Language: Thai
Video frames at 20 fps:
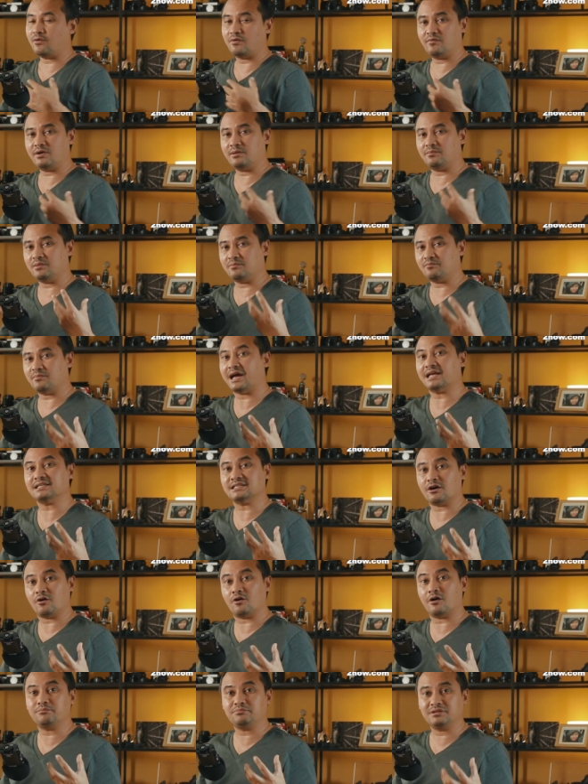ยความว่ามันมา
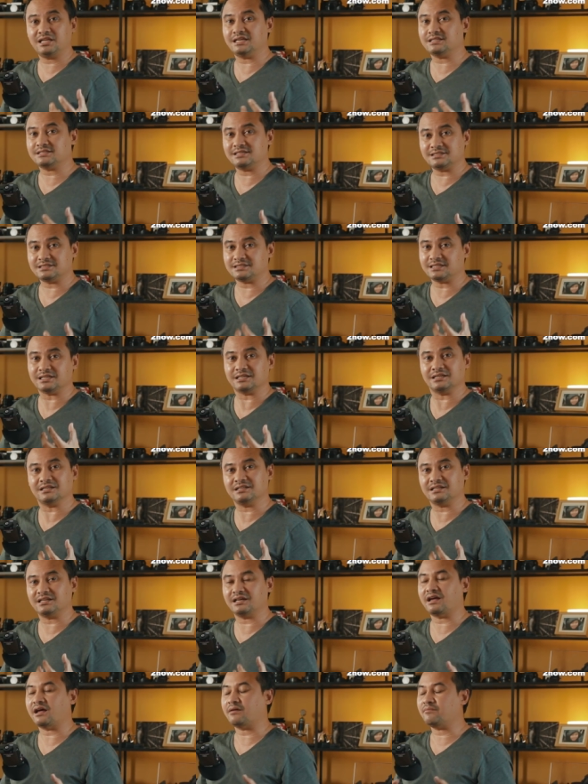จากออปติกจริ
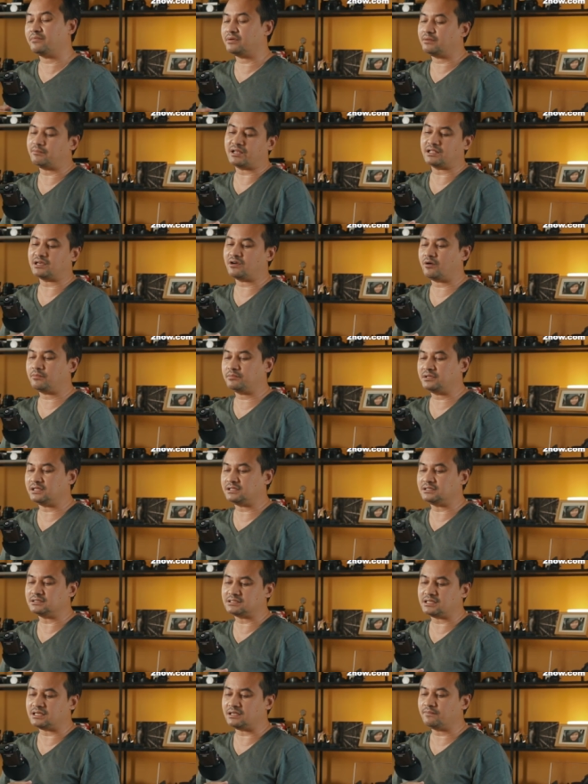งๆนะครับมันมาจากออปติก
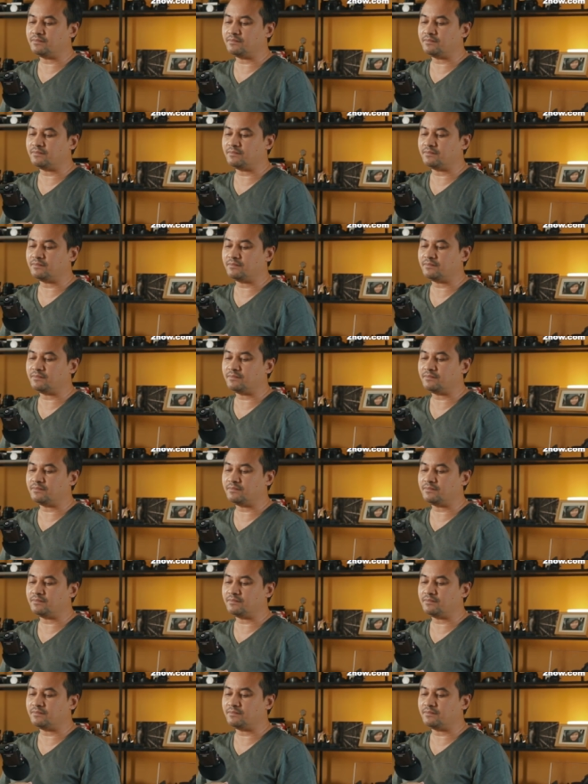จริ